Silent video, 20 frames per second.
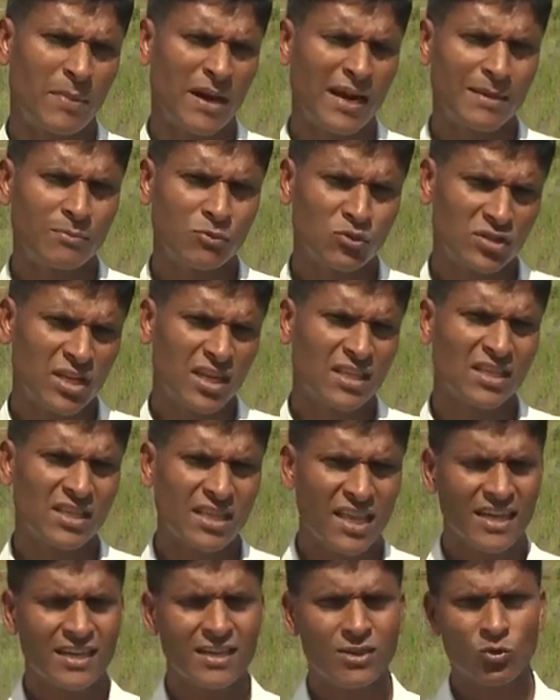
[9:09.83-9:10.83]
ஆனால்
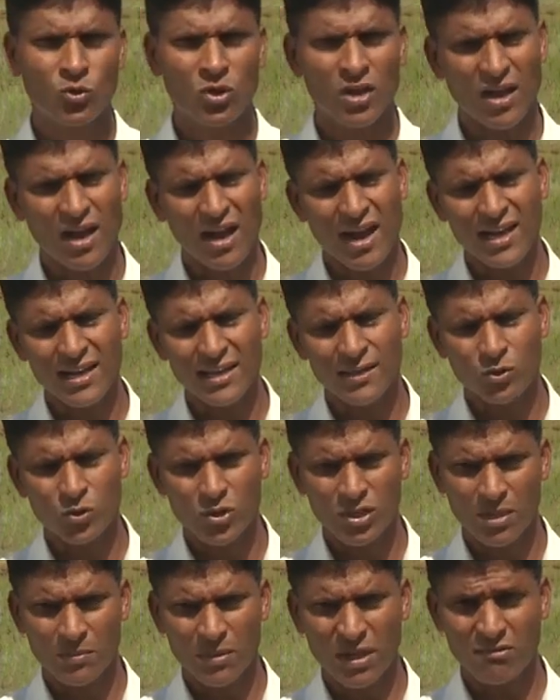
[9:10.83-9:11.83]
இப்பொழுது பார்த்தால் அதன்
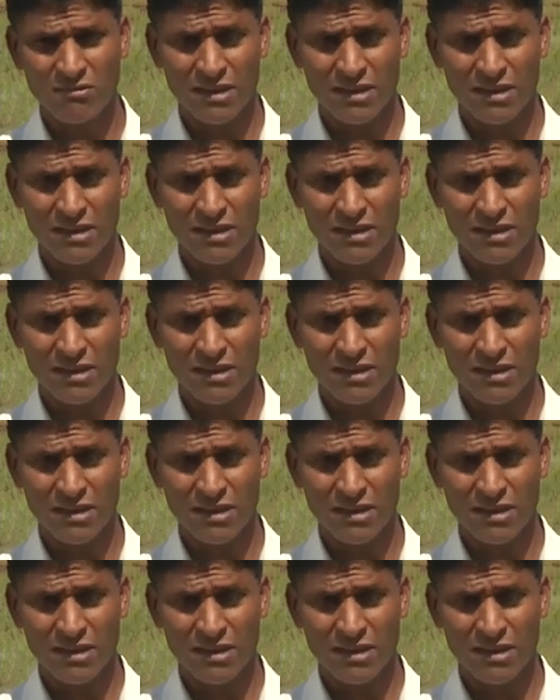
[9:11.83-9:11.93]
தாக்கம்